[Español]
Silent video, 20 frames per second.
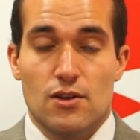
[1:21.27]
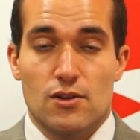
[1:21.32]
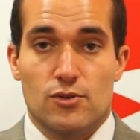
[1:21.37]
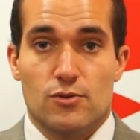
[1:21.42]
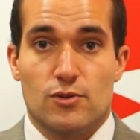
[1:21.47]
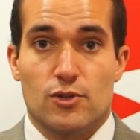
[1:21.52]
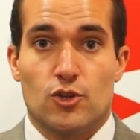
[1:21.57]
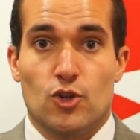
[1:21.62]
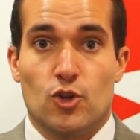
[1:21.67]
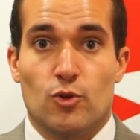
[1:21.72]

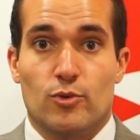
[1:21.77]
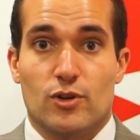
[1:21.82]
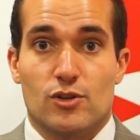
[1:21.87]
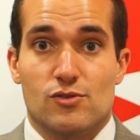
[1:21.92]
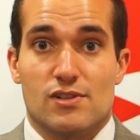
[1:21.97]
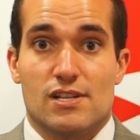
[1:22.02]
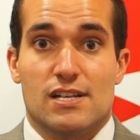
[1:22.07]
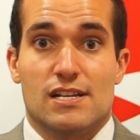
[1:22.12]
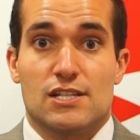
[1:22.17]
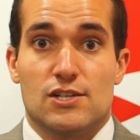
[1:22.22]
sobre todo porque es
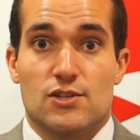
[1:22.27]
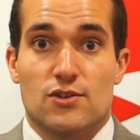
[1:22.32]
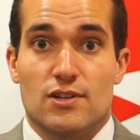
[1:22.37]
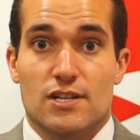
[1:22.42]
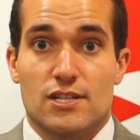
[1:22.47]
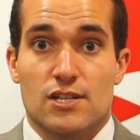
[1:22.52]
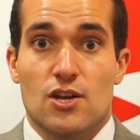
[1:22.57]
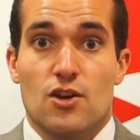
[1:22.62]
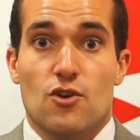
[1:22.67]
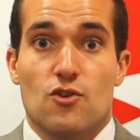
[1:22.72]
una de las
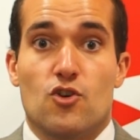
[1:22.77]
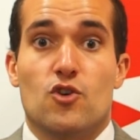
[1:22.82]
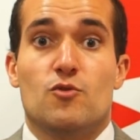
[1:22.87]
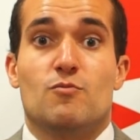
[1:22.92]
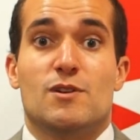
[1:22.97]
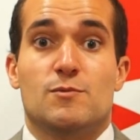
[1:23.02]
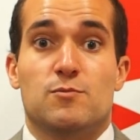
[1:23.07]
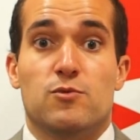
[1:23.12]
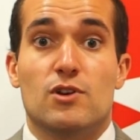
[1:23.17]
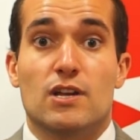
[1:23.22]
sesiones con
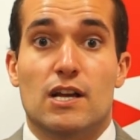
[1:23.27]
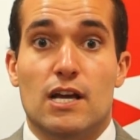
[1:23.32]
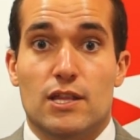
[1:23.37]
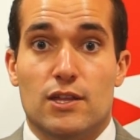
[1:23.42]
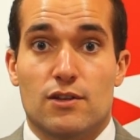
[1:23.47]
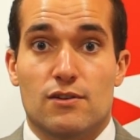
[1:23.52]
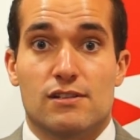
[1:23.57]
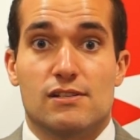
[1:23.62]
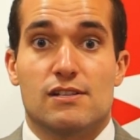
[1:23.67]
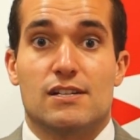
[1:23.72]
más publicaciones